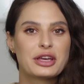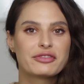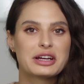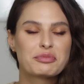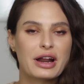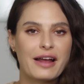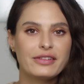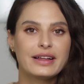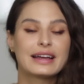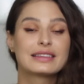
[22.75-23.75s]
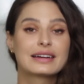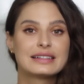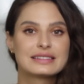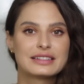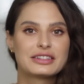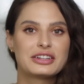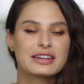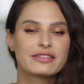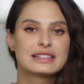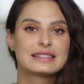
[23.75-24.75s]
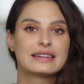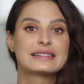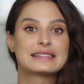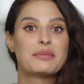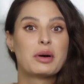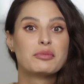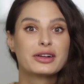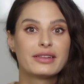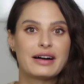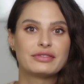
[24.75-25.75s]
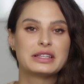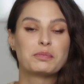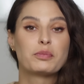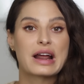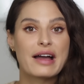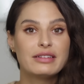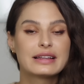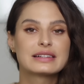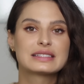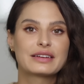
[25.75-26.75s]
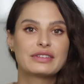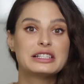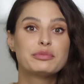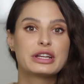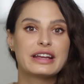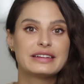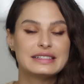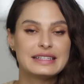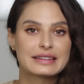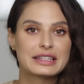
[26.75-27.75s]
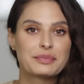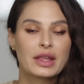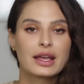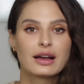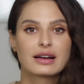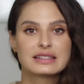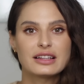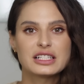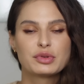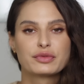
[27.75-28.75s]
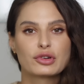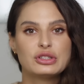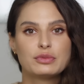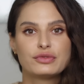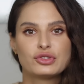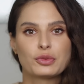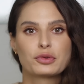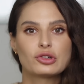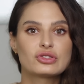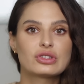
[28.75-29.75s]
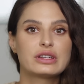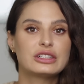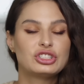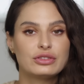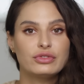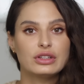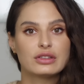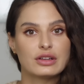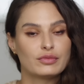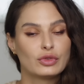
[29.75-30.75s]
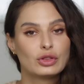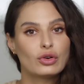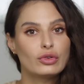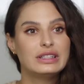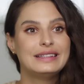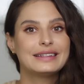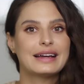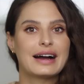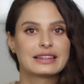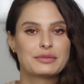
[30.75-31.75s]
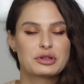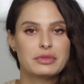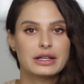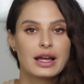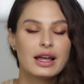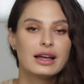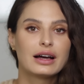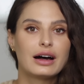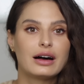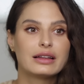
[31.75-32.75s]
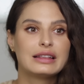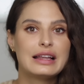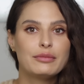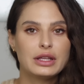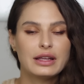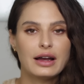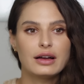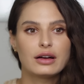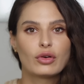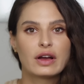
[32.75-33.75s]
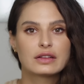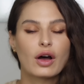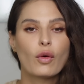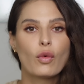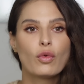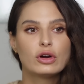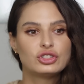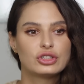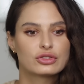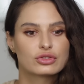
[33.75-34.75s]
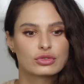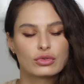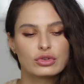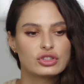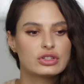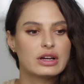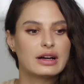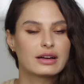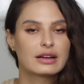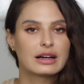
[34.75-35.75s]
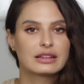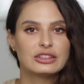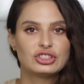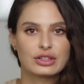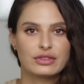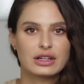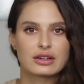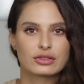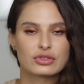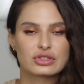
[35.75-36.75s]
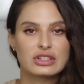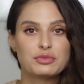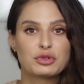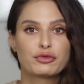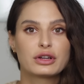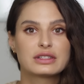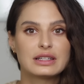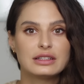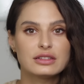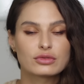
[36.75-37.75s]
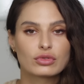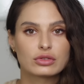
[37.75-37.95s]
первое правило – это концентрироваться на самом главном, правильно расставлять приоритеты. Казалось бы, вроде бы все просто и очевидно, очевидно, но не так. Например, а, для меня это очень сложно, как для человека, который, знаете, перфекционист, у